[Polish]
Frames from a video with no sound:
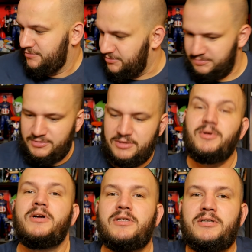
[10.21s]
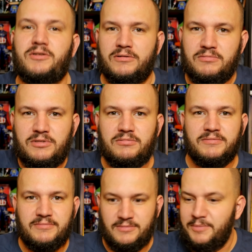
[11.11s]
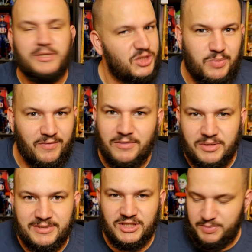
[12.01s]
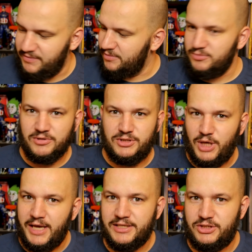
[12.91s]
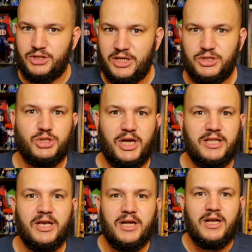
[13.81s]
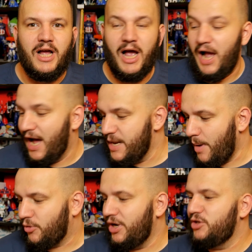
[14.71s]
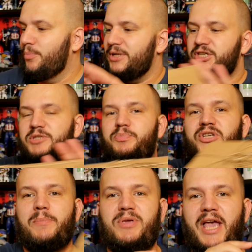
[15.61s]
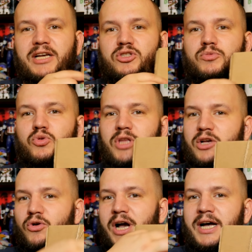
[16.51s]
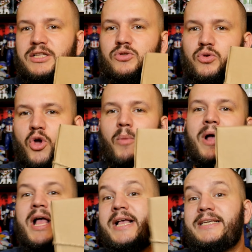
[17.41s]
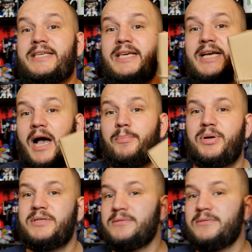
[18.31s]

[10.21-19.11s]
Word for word: No, e, nie będę śpiewał, nie będę śpiewał, to nie jest dzisiejszy dzień, e, ale mam kolejną paczkę z przepięknym tutaj kokardunią Geekup.